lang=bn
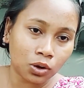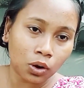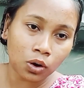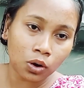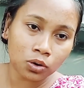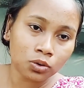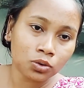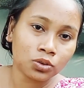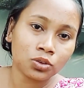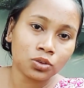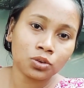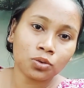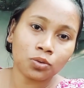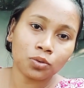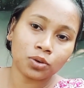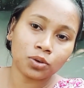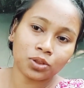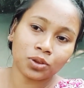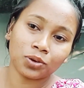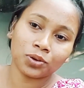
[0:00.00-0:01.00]
অন্য দিনও
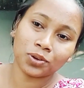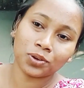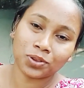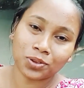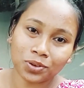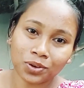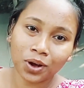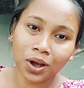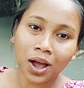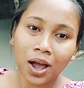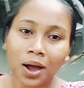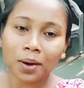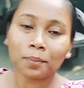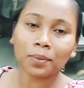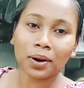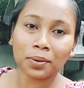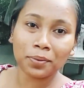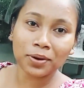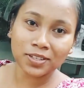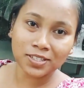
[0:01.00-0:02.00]
করতে হতো
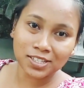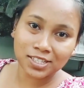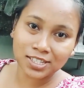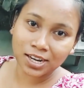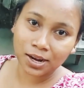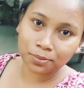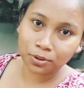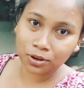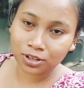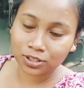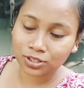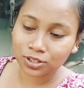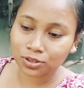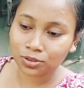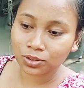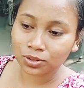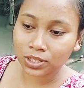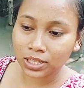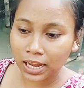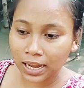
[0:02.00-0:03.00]
মানে বেশি চাপ হয়ে যেত
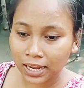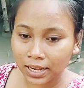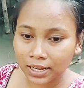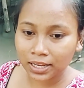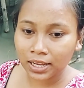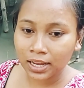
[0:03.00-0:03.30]
তাই